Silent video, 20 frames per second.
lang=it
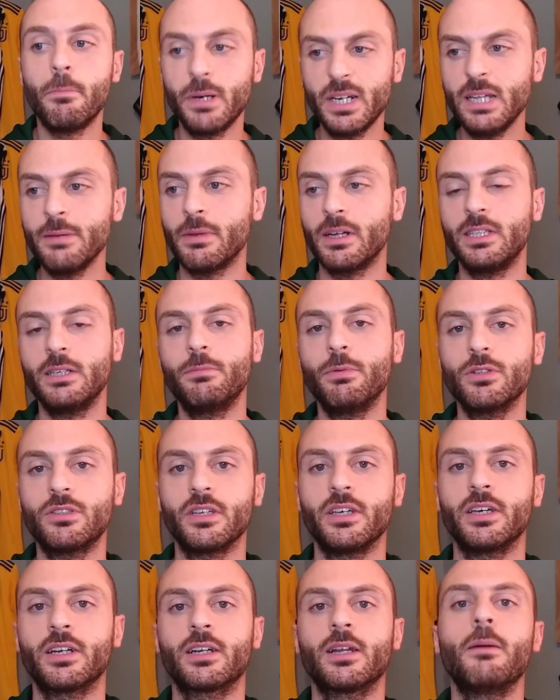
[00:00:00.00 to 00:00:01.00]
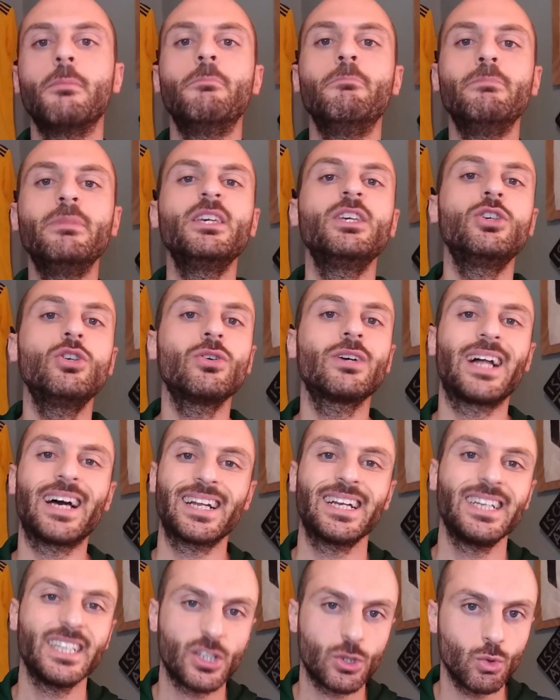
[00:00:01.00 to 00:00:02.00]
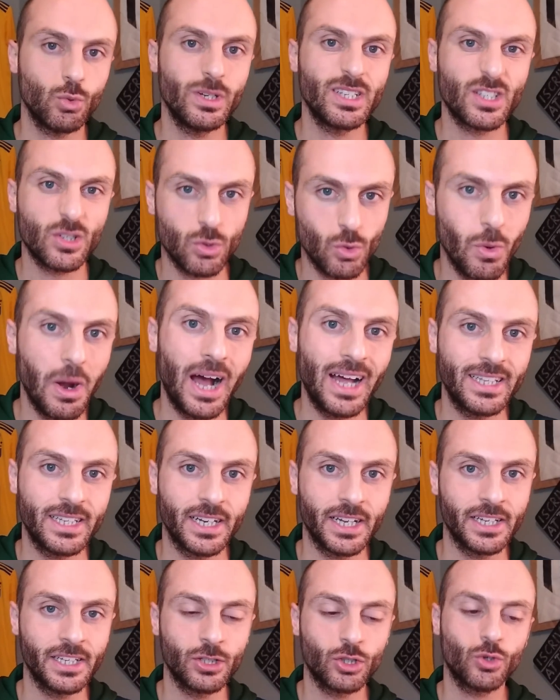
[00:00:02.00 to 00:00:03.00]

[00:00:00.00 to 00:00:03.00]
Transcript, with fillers: prima di poter migliorare le sue squadre,